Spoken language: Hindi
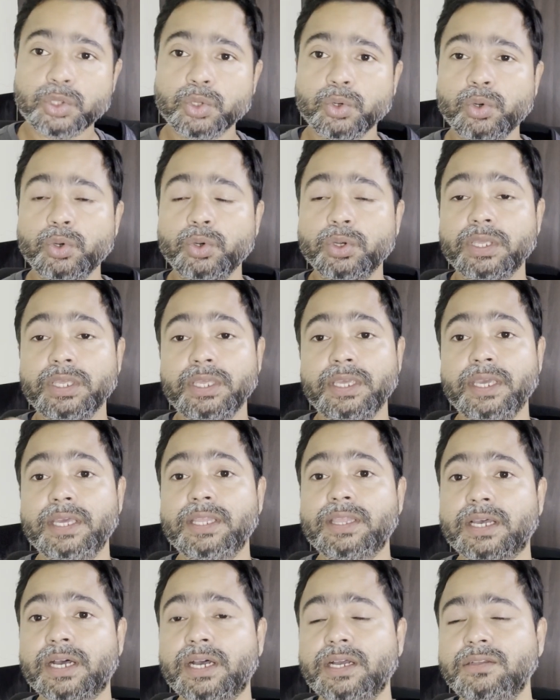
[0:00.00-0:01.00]
तो
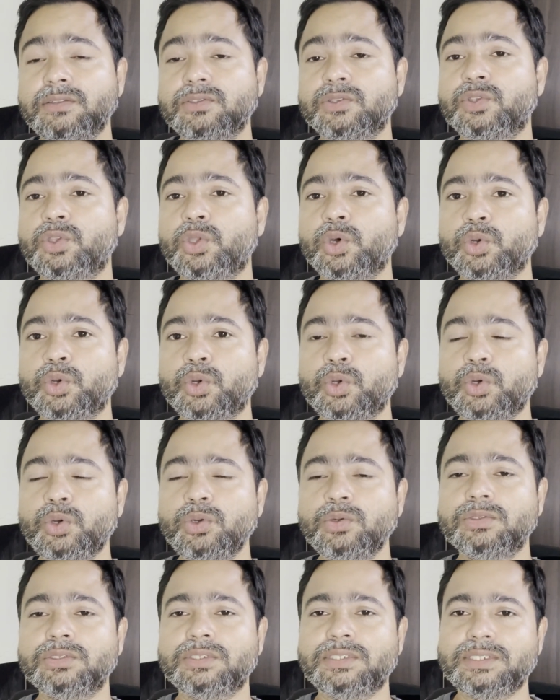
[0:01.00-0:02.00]
ये था दोनों
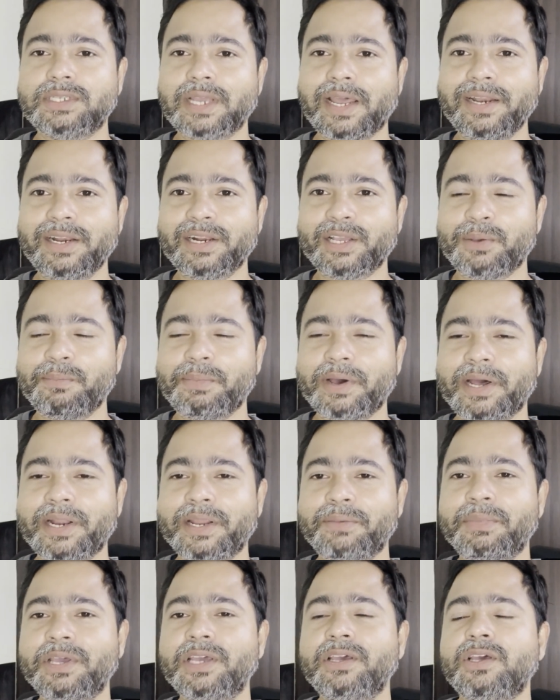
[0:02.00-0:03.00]
चैनल के
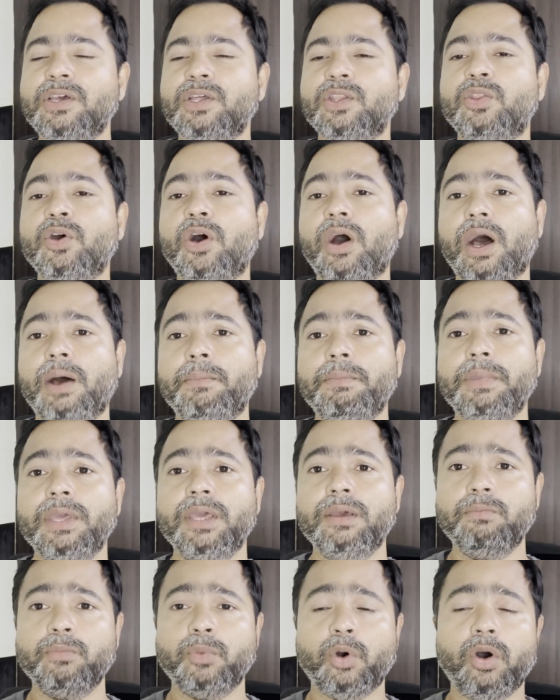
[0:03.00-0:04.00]
बारे में तो अभी
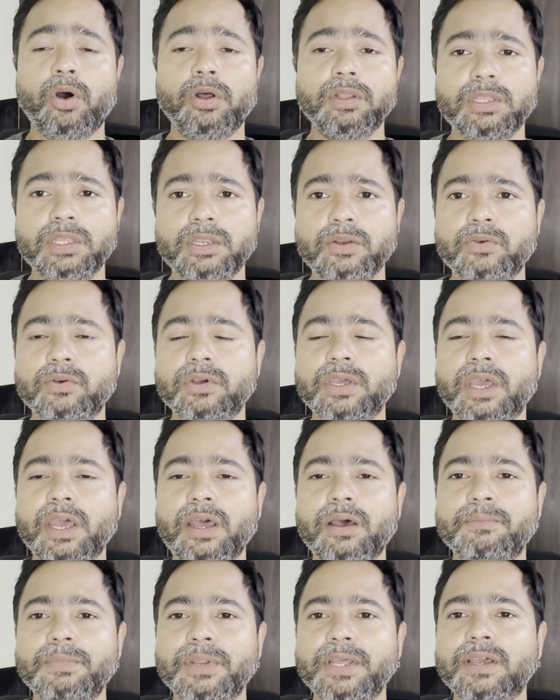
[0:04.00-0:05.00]
हम बहुत दिन हो गया
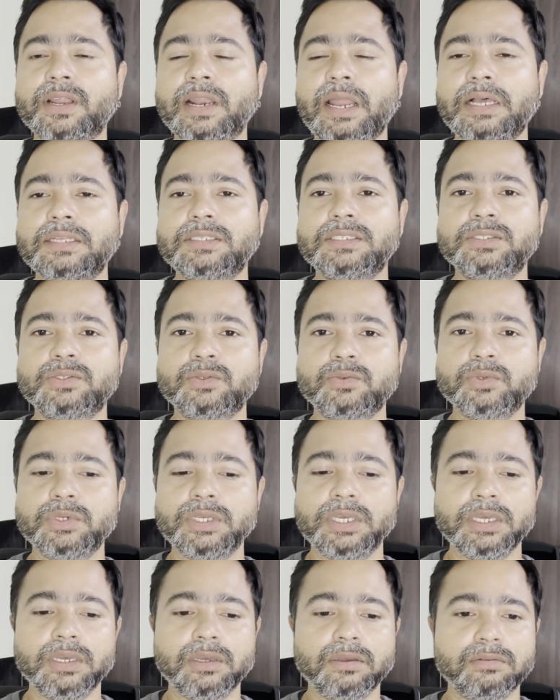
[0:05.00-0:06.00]
हमने क्लासेस
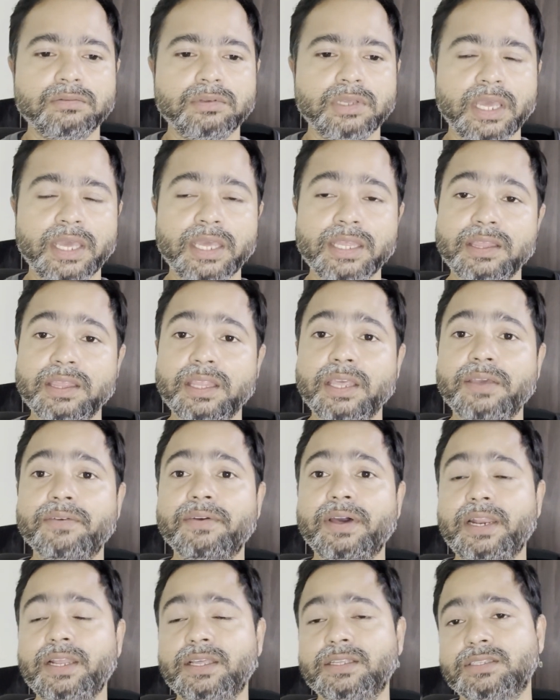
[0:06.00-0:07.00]
कोई हिंदी
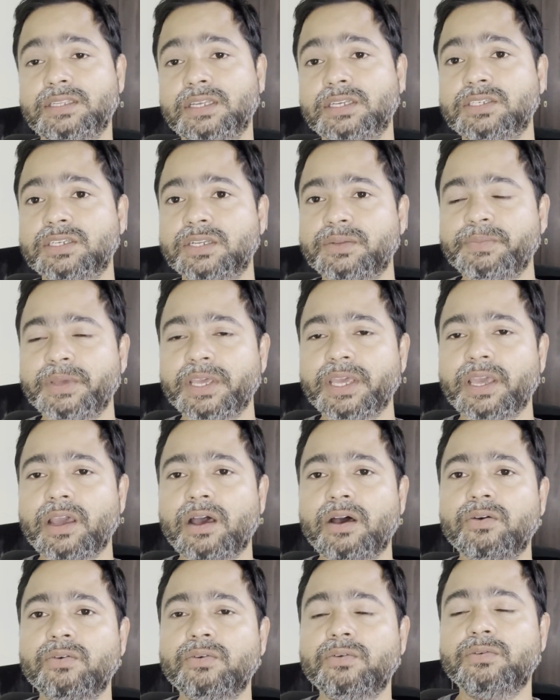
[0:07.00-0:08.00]
वाले सेक्शन में
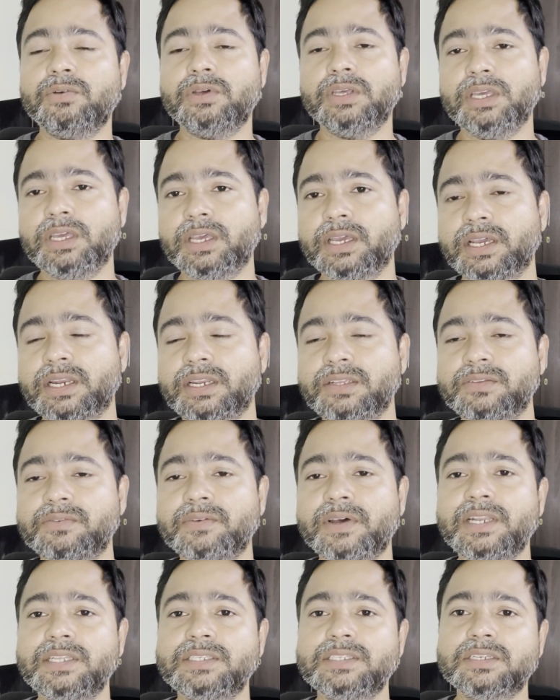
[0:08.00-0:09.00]
या हो इंग्लिश
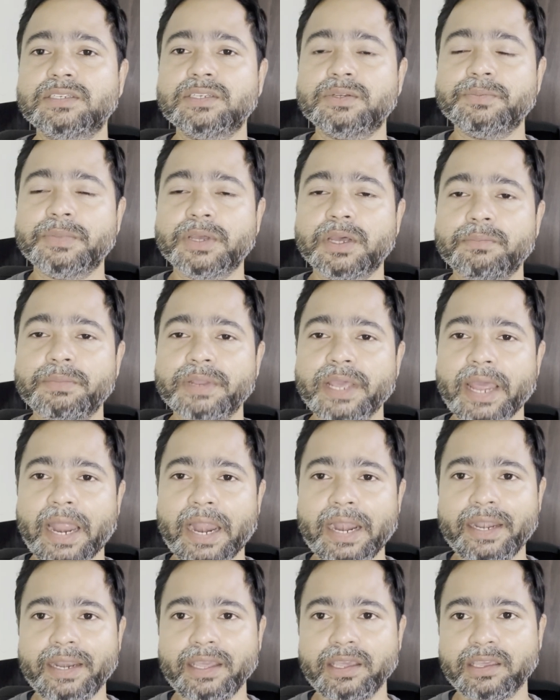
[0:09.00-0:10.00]
वाले सेक्शन पर हमने
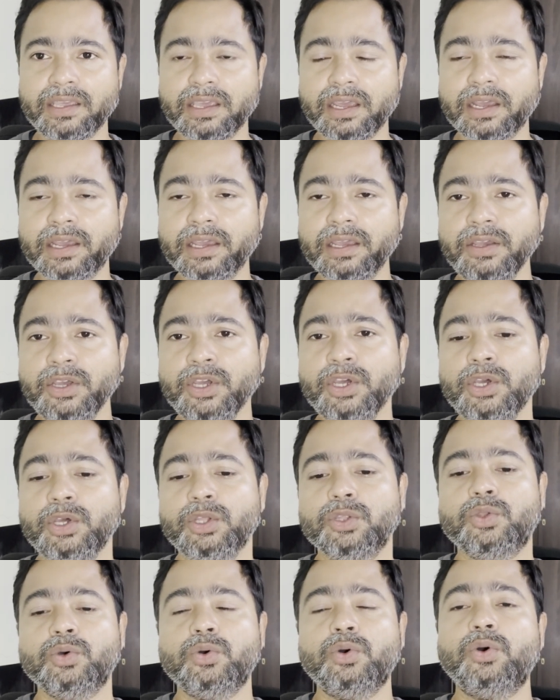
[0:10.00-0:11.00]
ऐड नहीं किया है
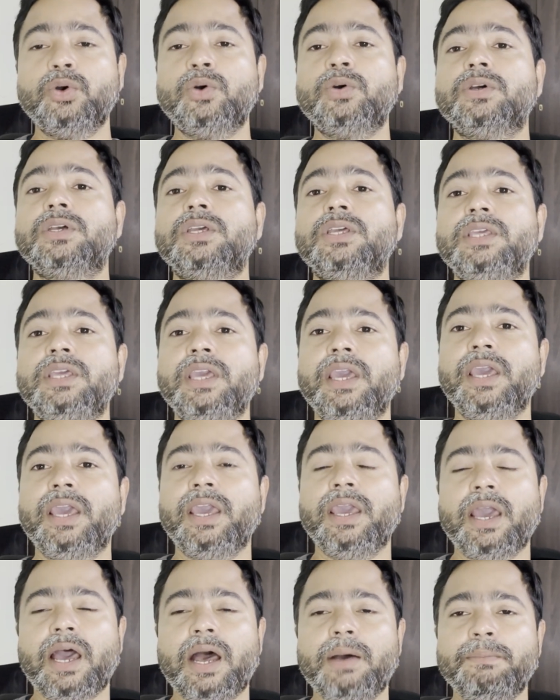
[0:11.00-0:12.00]
तो
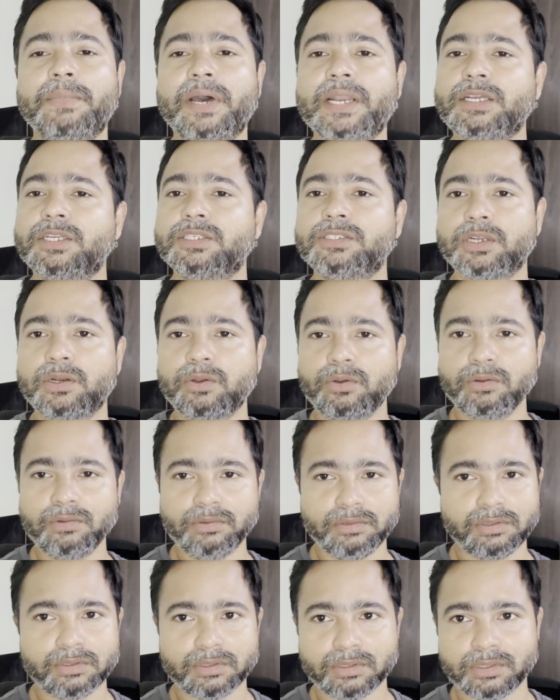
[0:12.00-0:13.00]
ये आप मान के चलो